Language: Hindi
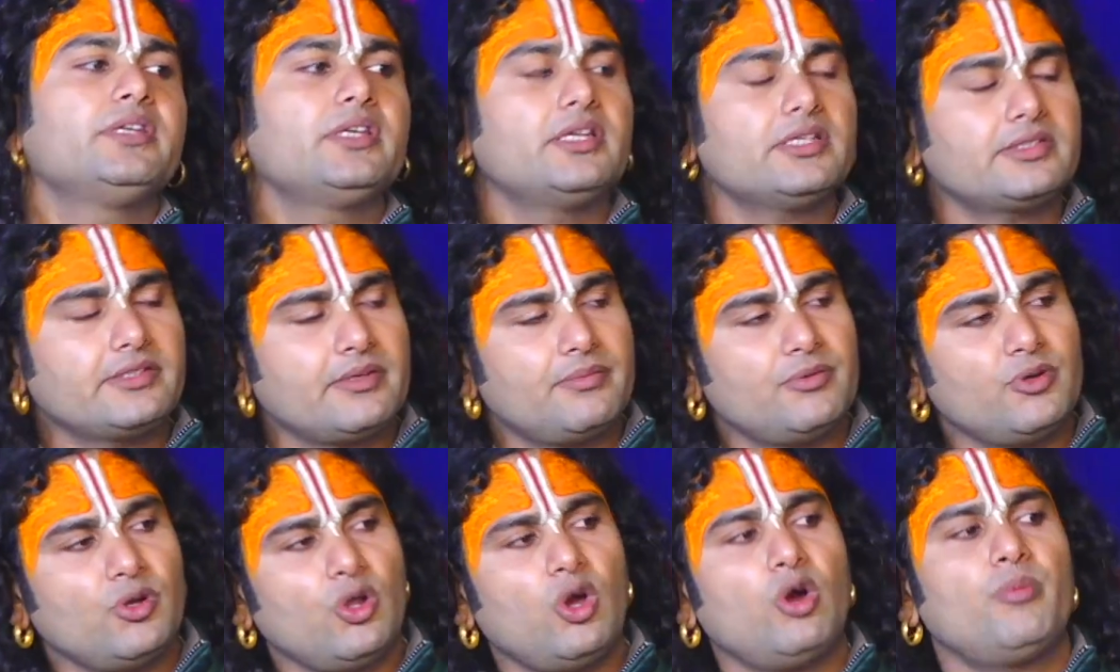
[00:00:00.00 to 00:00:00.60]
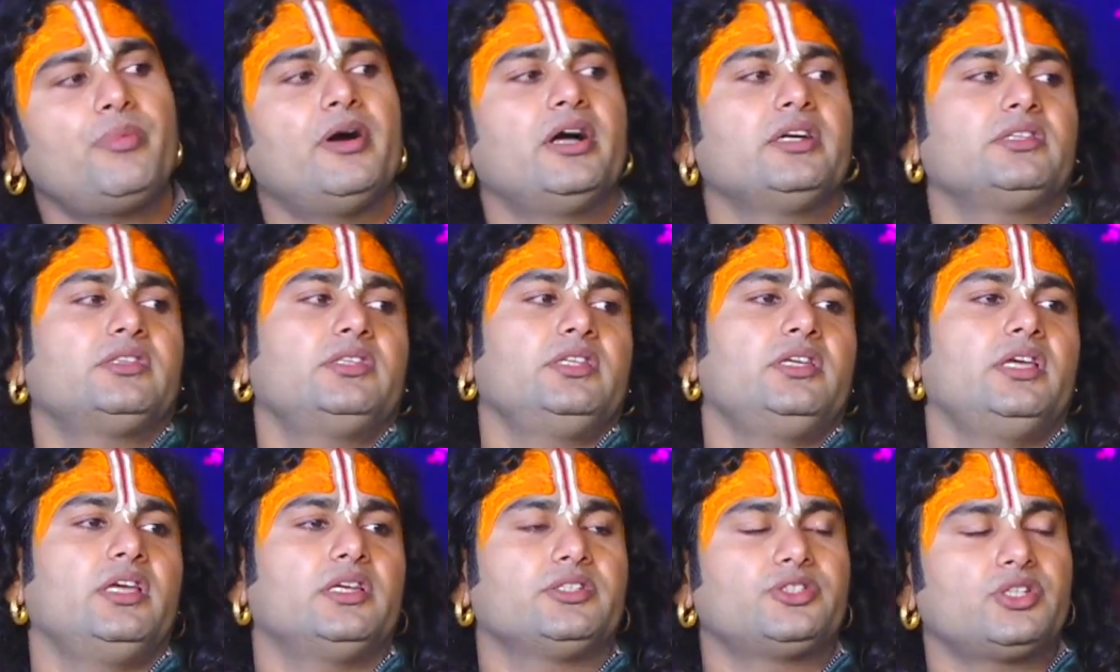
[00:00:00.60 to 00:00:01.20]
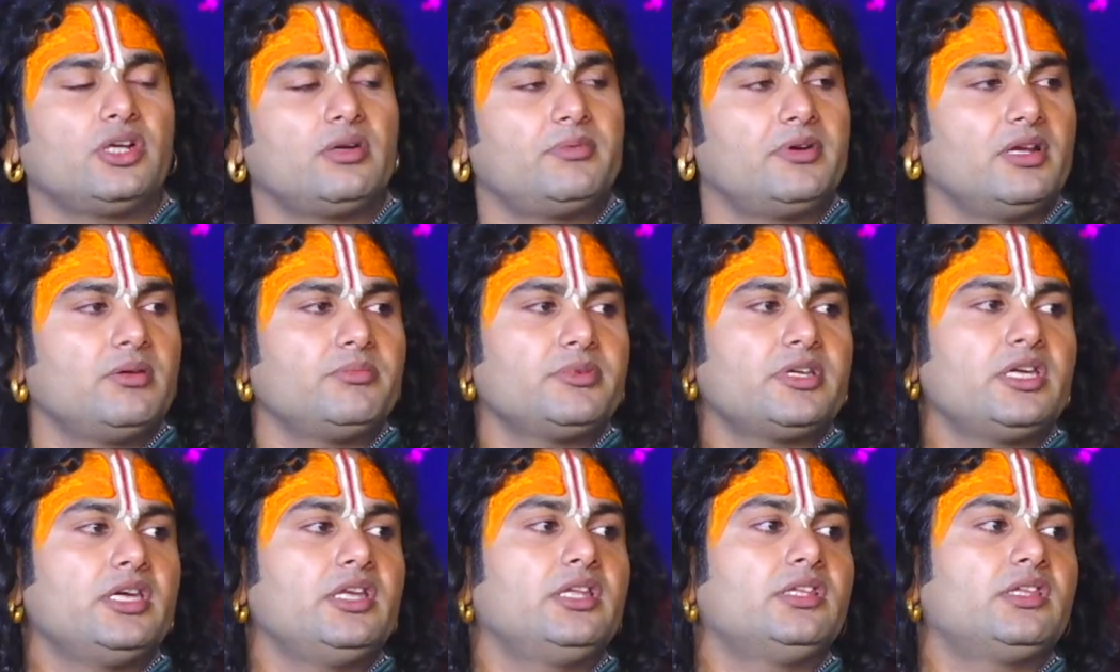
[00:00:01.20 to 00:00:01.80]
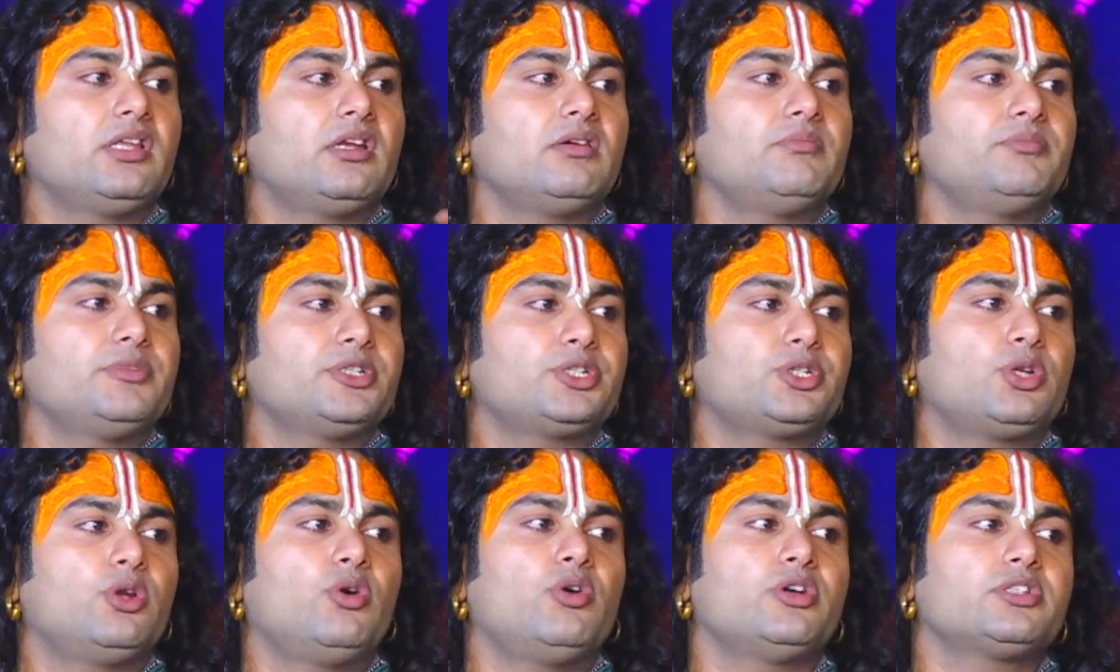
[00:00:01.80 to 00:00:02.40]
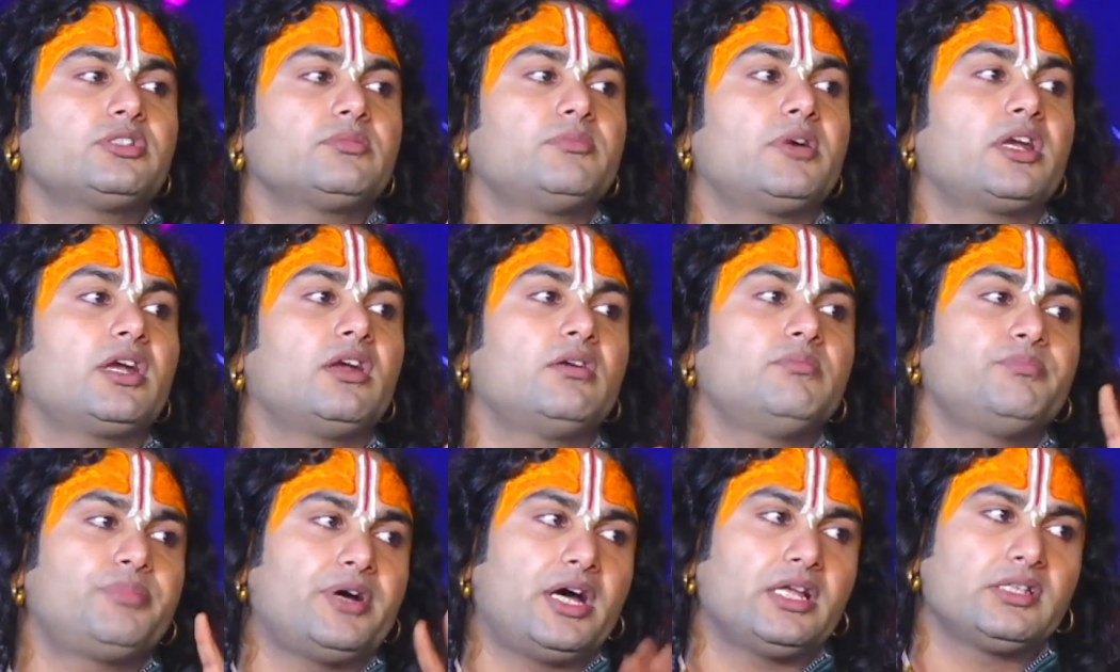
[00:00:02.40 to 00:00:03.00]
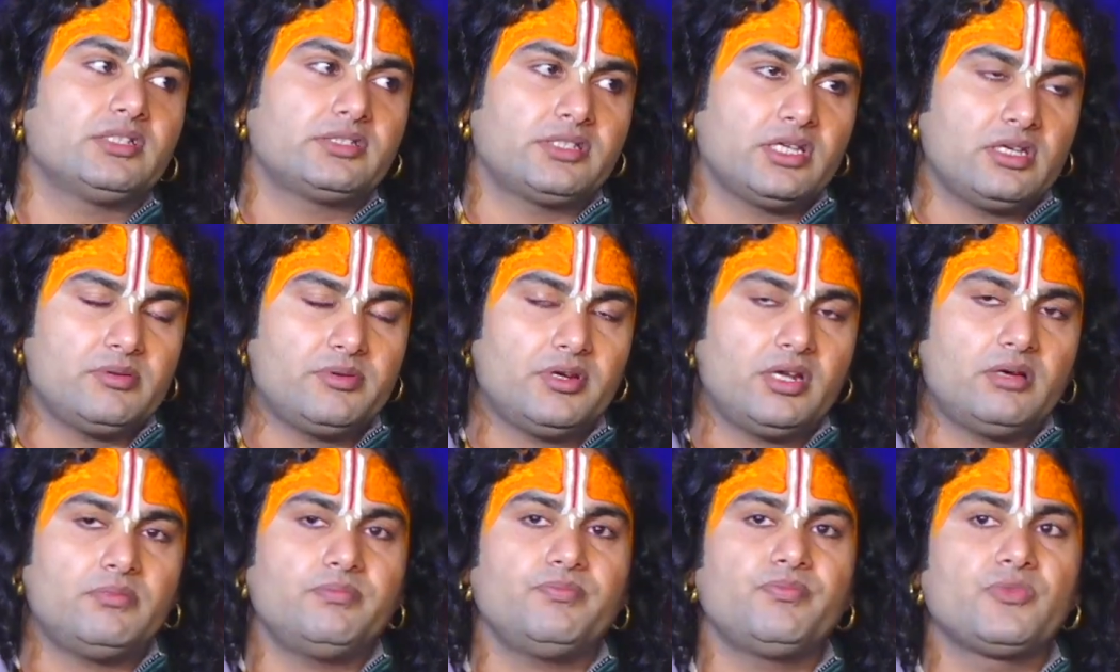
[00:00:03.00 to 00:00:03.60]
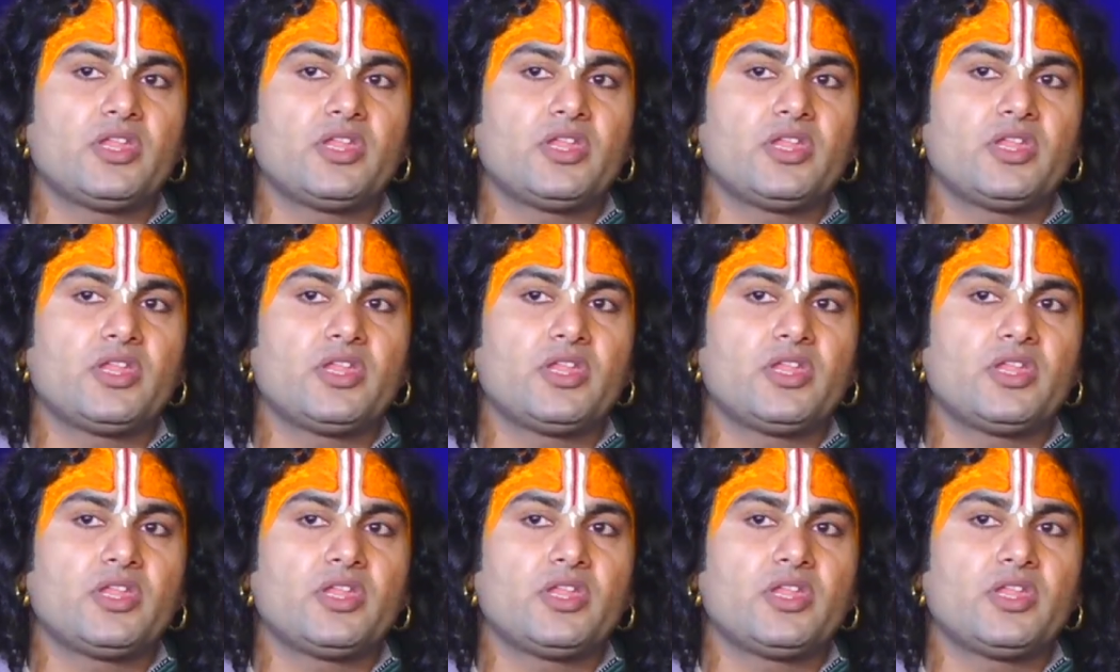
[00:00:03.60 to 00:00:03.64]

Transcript: ये सब नौ भक्ति हैं श्रवणम कीर्तनम विष्णु स्मरणम पाद सेवनम